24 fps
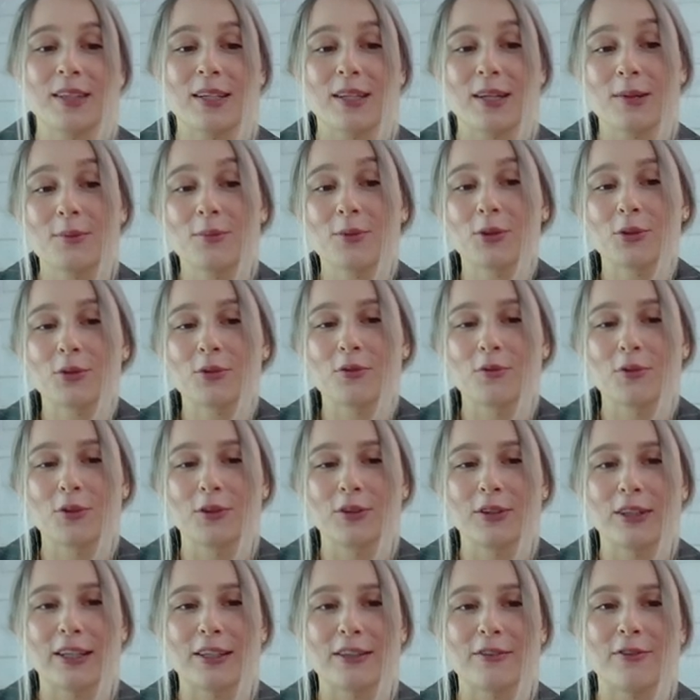работаю в
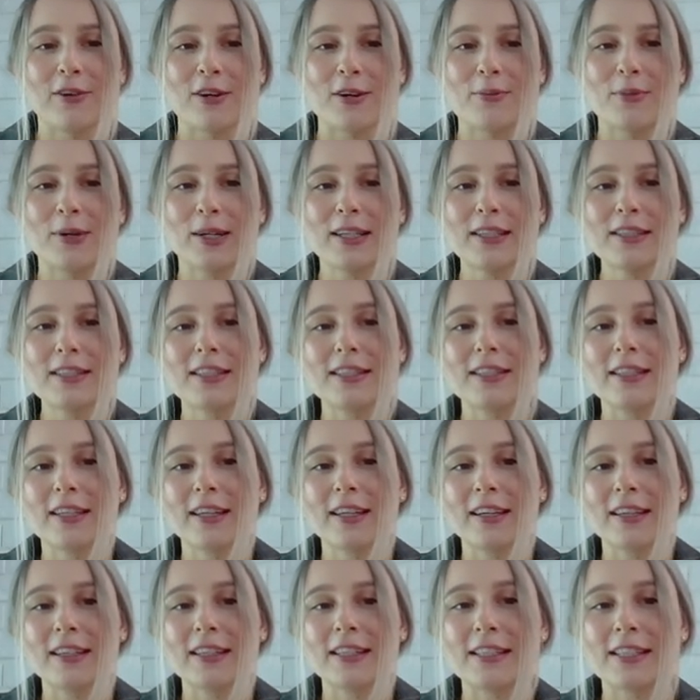онлайн-формате,
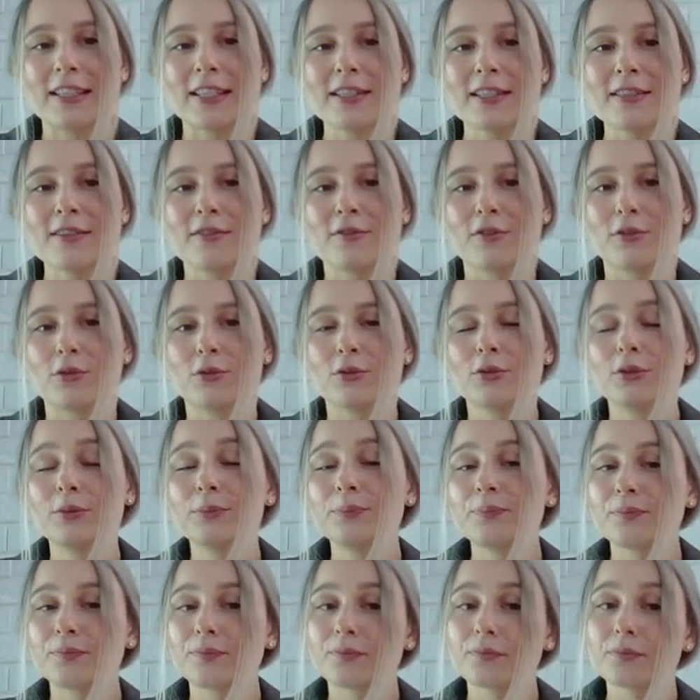я, естественно, веду
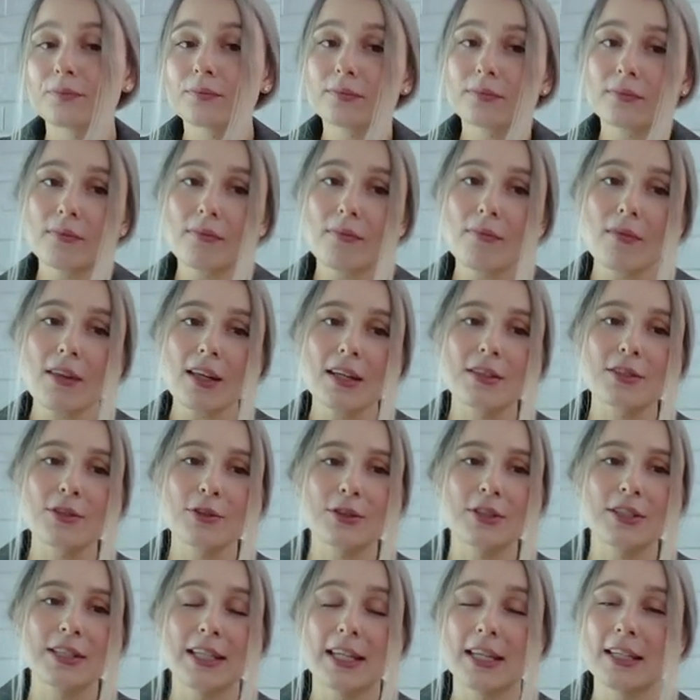
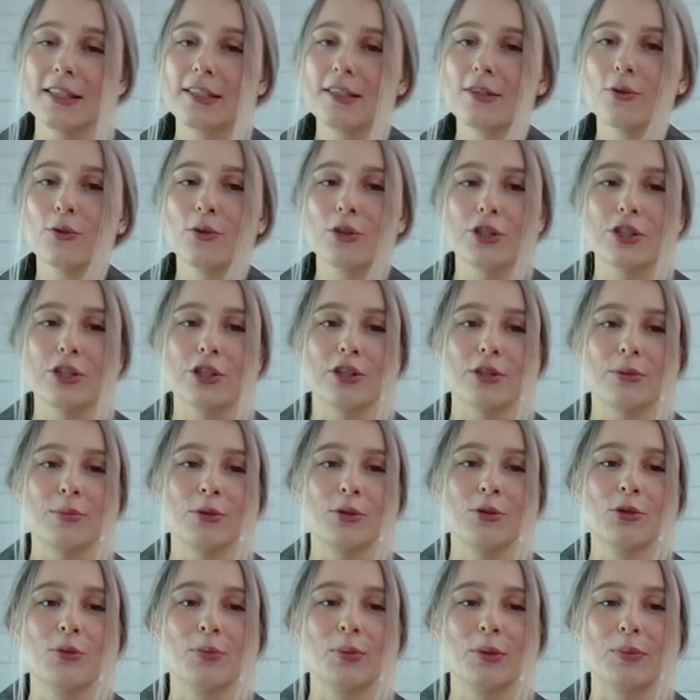соцсети. Очень
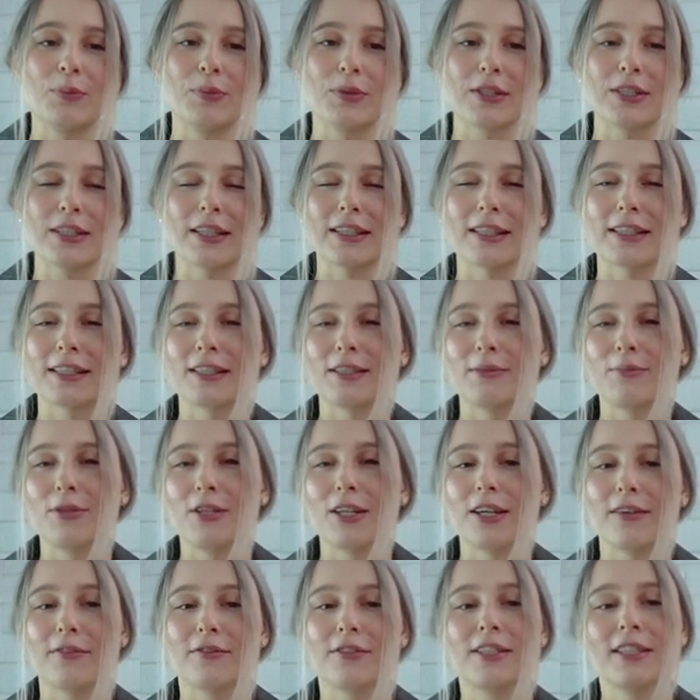рекомендую подписаться на
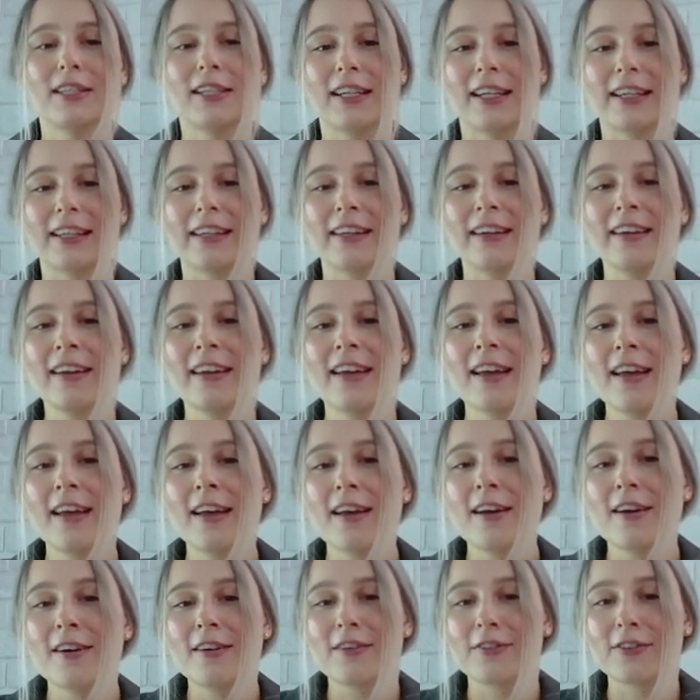меня в телеге,
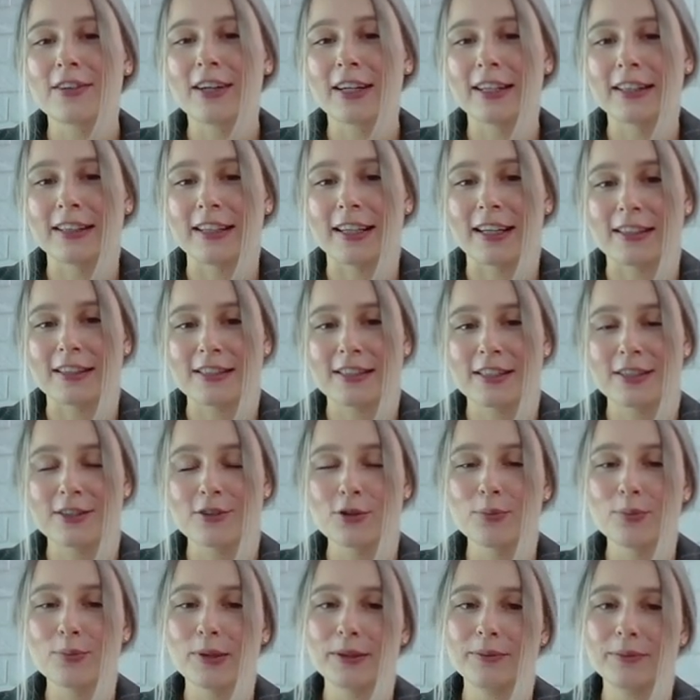ВКонтакте
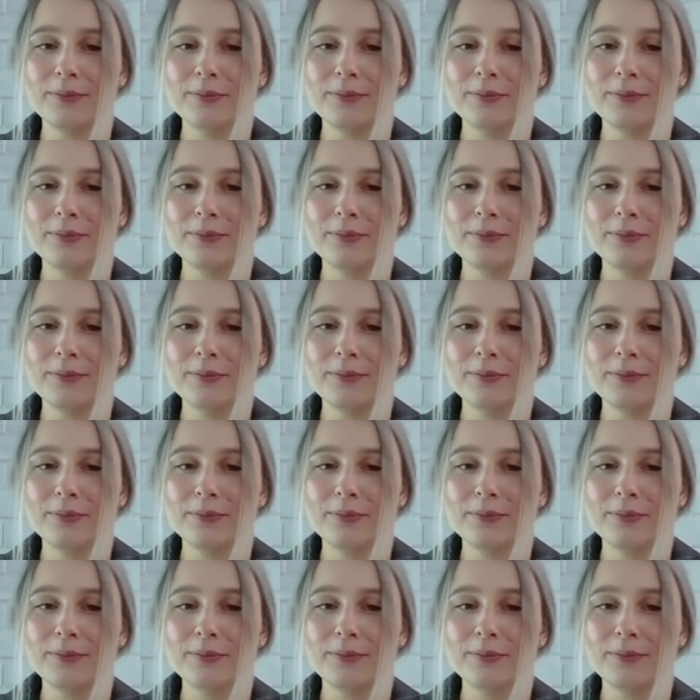группа.